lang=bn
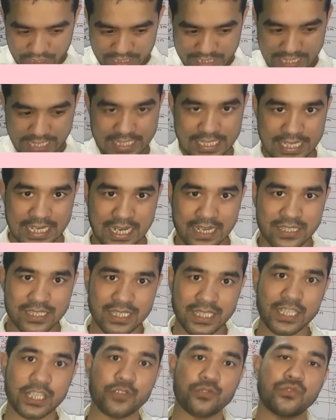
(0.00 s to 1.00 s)
শেষে আসছে
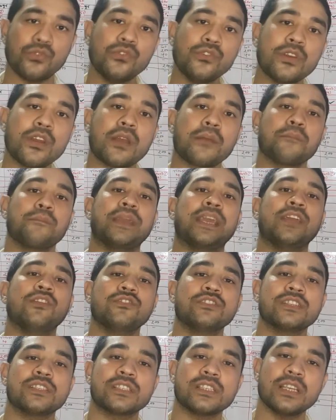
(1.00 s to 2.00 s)
কিন্তু বের
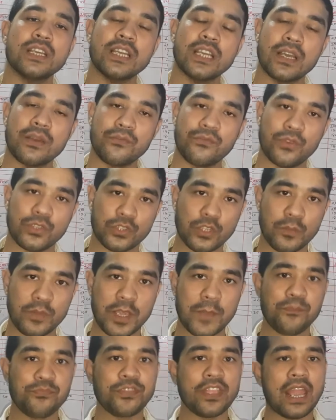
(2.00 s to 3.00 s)
হয়ে যাচ্ছে প্রথমে
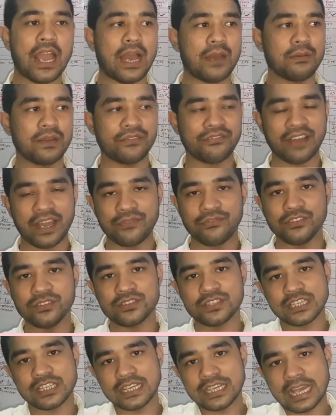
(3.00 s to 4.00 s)
আবার ফাইভও
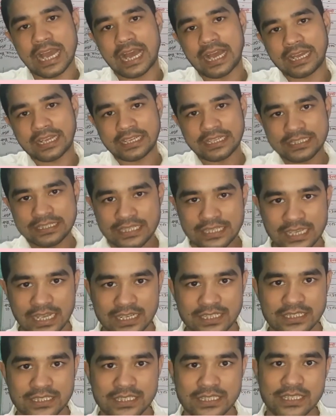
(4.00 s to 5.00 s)
হচ্ছে আগে যা
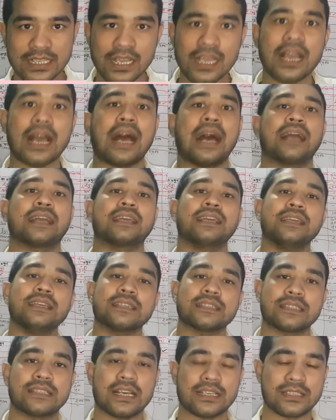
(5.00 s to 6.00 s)
আসতেছে আগে
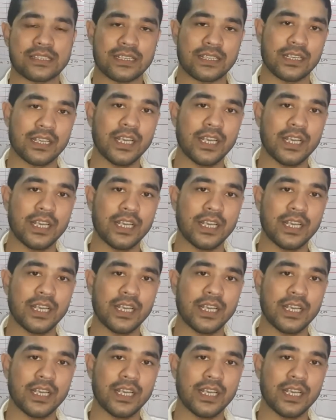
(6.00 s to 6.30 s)
যাচ্ছে